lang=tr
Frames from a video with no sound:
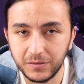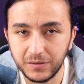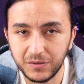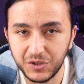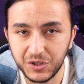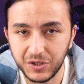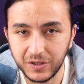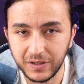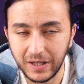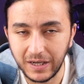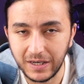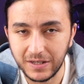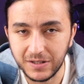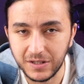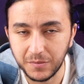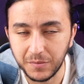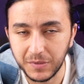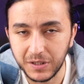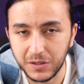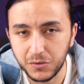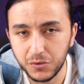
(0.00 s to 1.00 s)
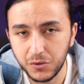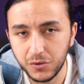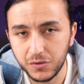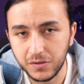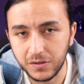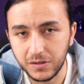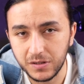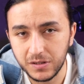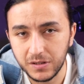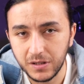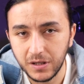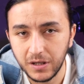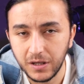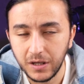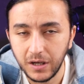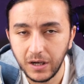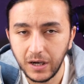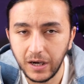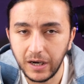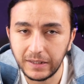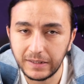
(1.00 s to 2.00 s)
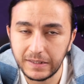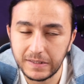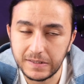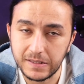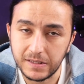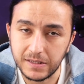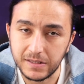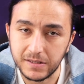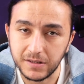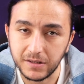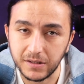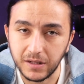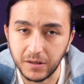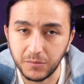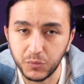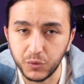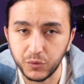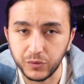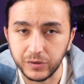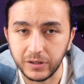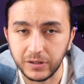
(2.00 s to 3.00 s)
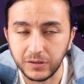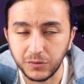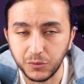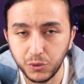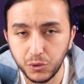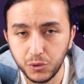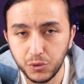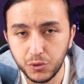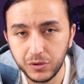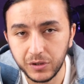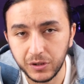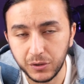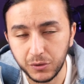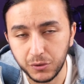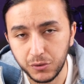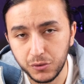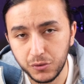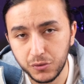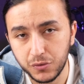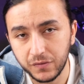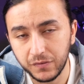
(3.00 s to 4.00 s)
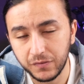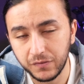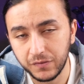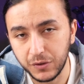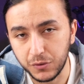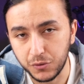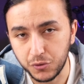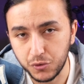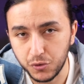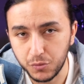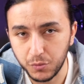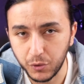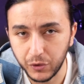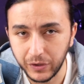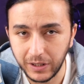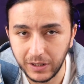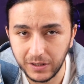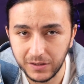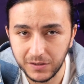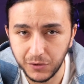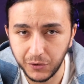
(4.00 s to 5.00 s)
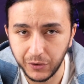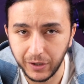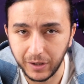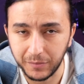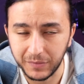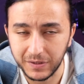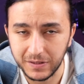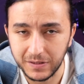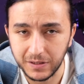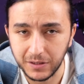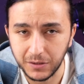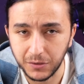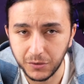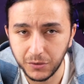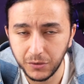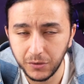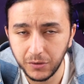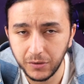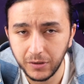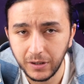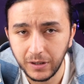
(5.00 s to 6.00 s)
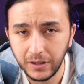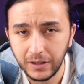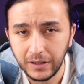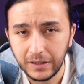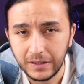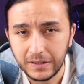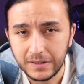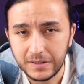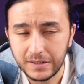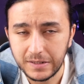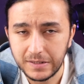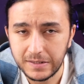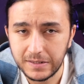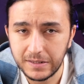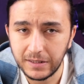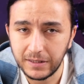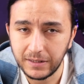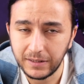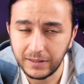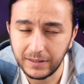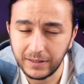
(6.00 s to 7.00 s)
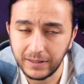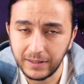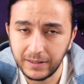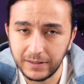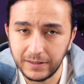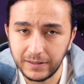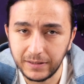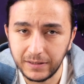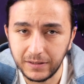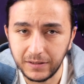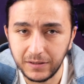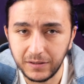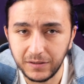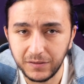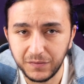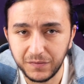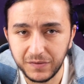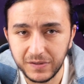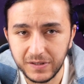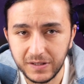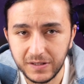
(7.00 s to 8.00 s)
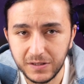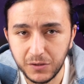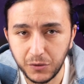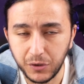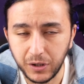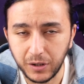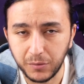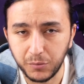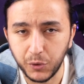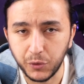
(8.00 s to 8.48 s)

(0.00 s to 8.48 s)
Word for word: ışık tercih etmek istiyorsanız AD serisinden bunlar 100, 200 ve 300 modellerine yönelmeniz gerekiyor. Sırasıyla yine e, fiziksel olarak